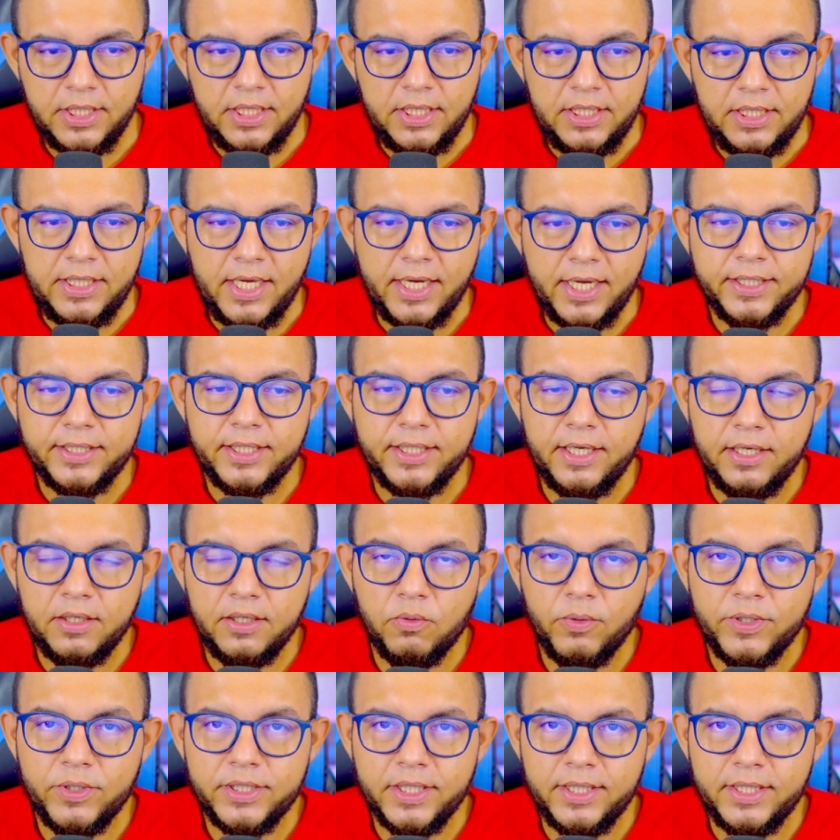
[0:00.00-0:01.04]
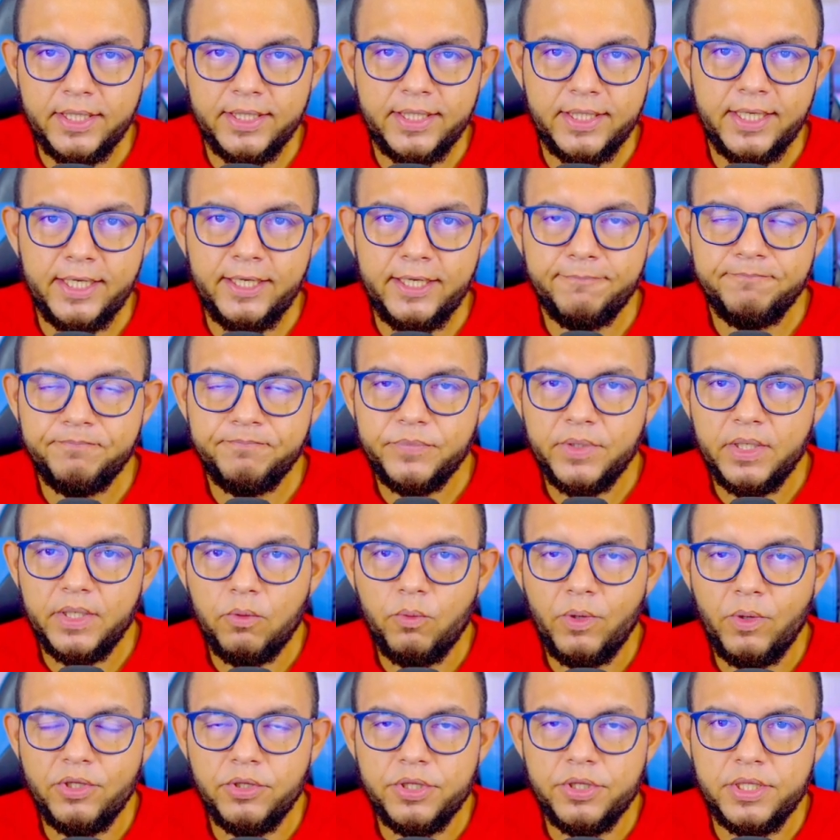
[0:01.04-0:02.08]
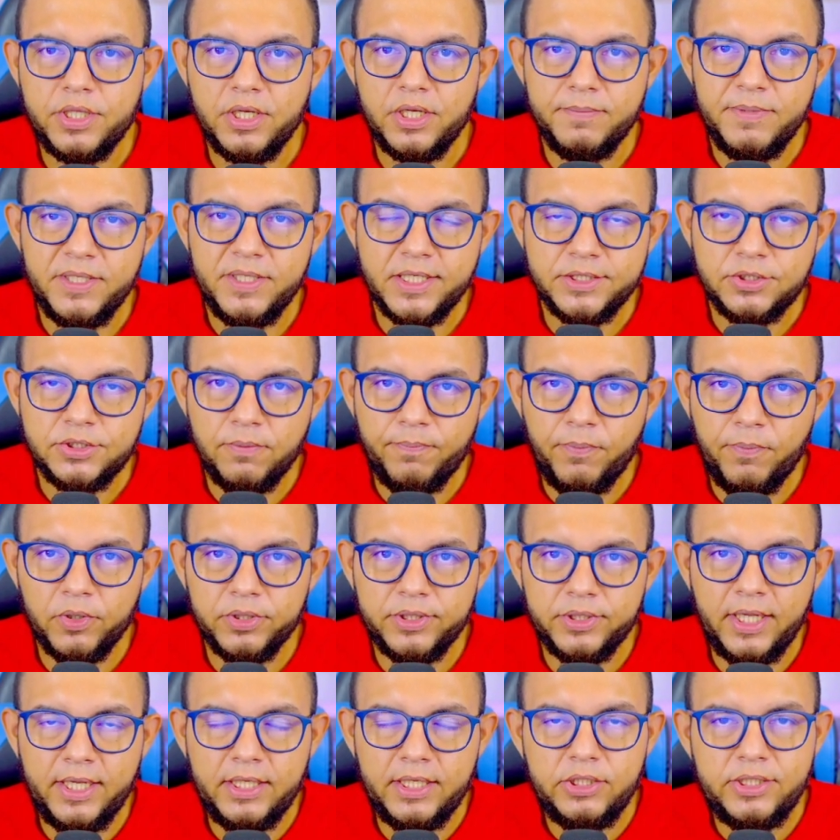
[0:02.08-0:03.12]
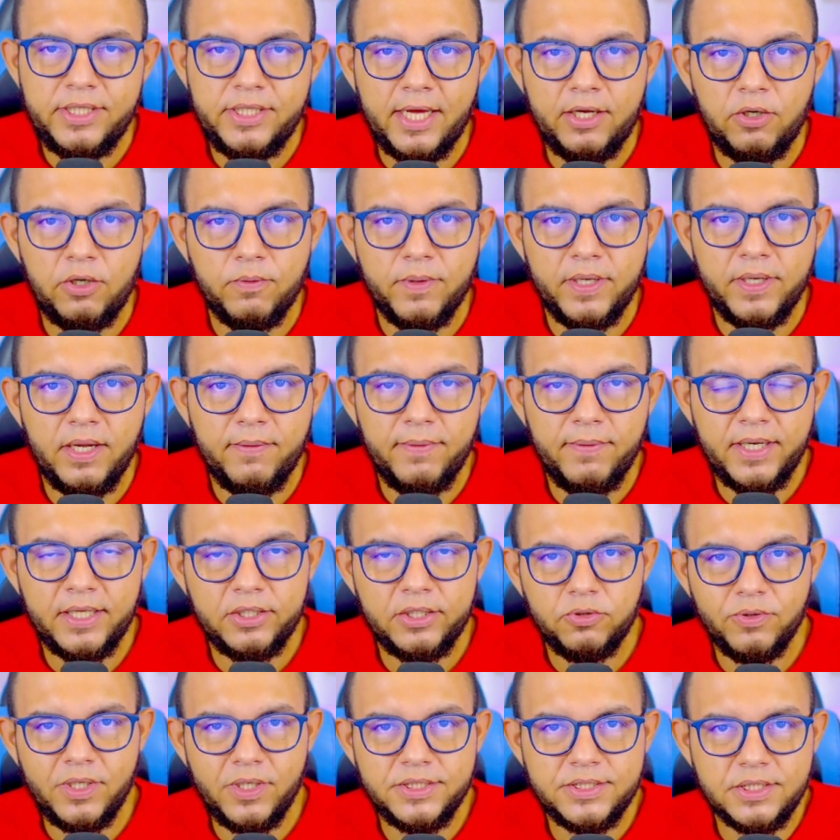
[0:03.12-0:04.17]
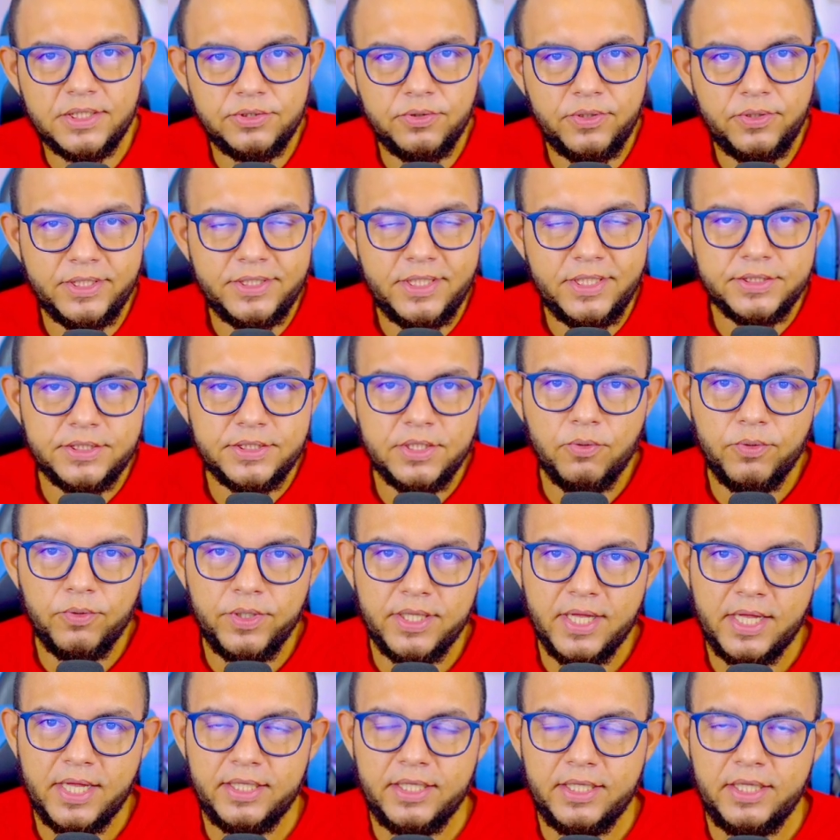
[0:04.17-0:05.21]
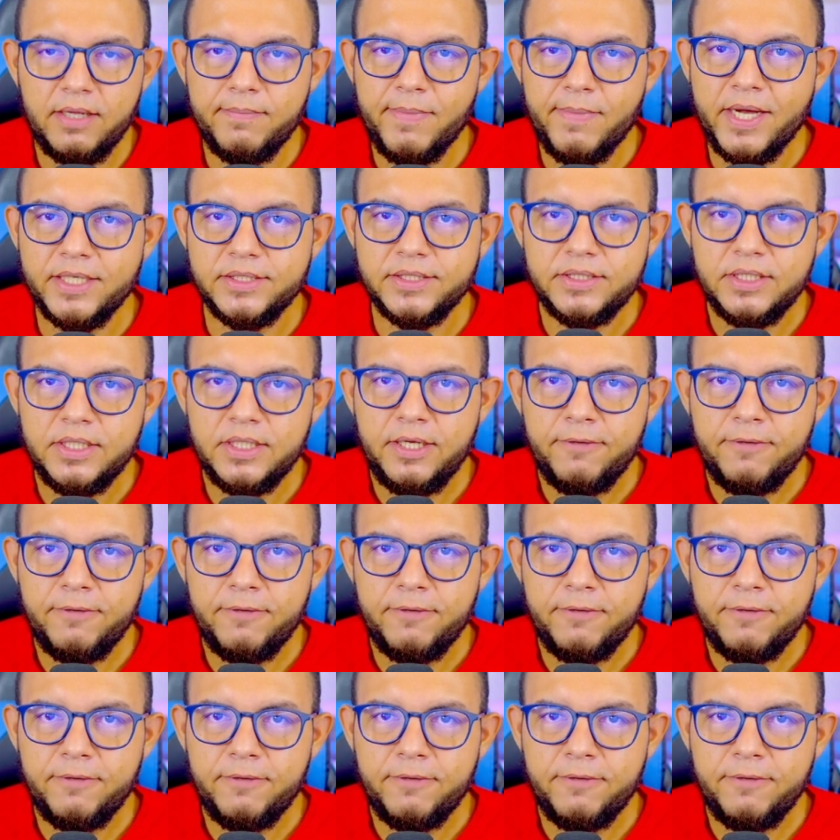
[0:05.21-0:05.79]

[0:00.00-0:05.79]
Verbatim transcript: y hay que tener en cuenta de que cuando se termina el soporte ya no van a haber actualizaciones de seguridad y demás,